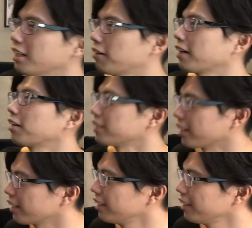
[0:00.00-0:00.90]
んならわかるじゃ
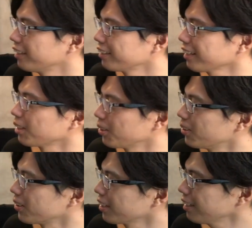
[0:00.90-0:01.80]
ん、うん、だけ
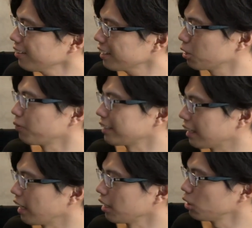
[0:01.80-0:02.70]
どキルギスの場合
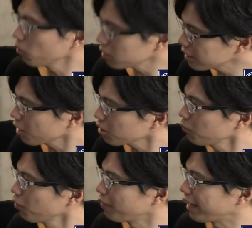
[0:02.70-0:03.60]
さ よんたいゼロ でも